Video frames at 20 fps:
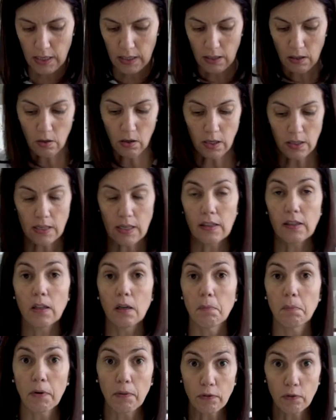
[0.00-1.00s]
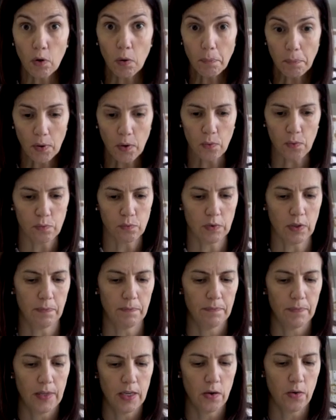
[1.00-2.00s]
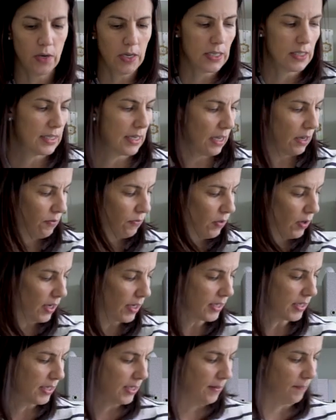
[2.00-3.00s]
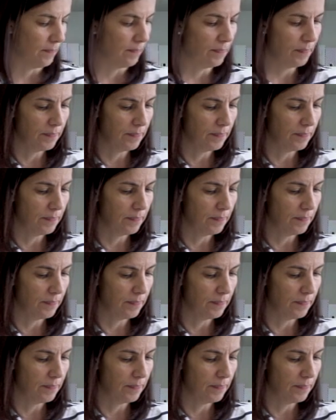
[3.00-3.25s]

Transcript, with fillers: Então, nossa tampa ficou pronta. Eu reservo ela aqui.